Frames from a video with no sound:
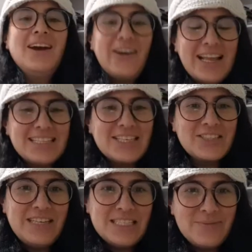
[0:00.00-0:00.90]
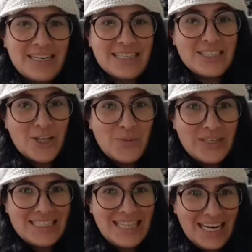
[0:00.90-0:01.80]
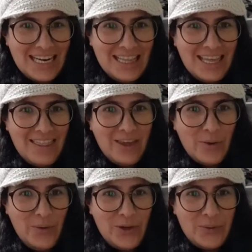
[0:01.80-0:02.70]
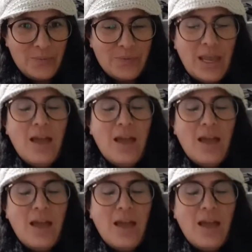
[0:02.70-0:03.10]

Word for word: Hola, chicos. Feliz martes. ¿Cómo están el día de hoy?